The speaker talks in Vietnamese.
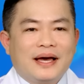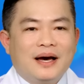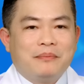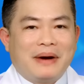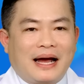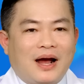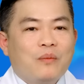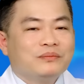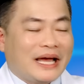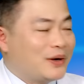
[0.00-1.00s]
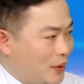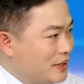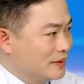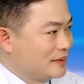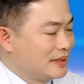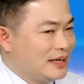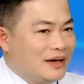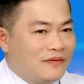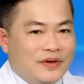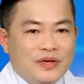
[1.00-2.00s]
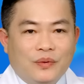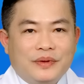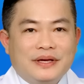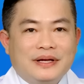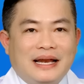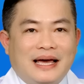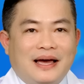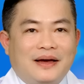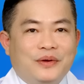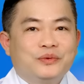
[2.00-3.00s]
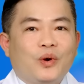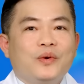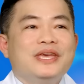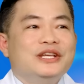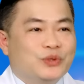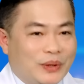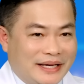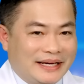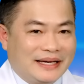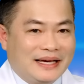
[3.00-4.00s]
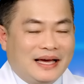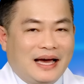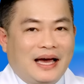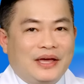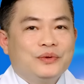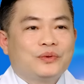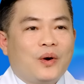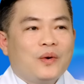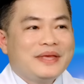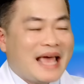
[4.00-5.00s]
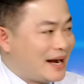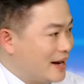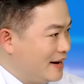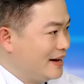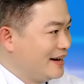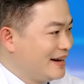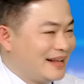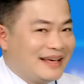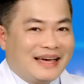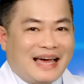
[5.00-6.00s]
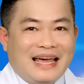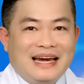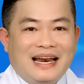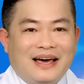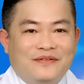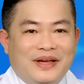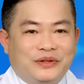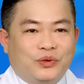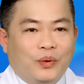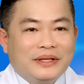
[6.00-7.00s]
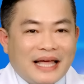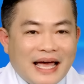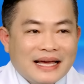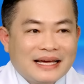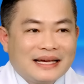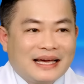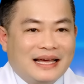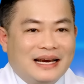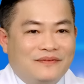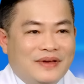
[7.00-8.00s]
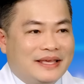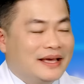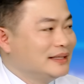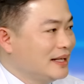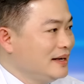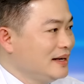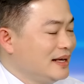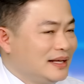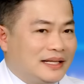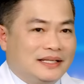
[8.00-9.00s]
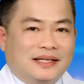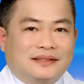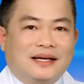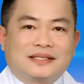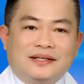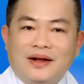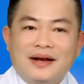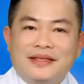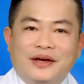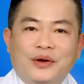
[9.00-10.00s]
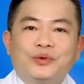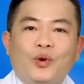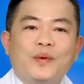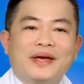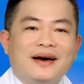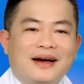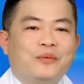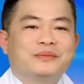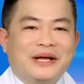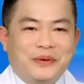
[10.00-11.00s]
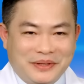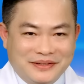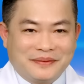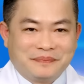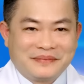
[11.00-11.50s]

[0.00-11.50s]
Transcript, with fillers: cơ mà không thay đổi được, ví dụ như là yếu tố di truyền, yếu tố gia đình, hay là về tuổi tác, hay là về giới tính, thì thật sự đó là những yếu tố nguy cơ không thay đổi được.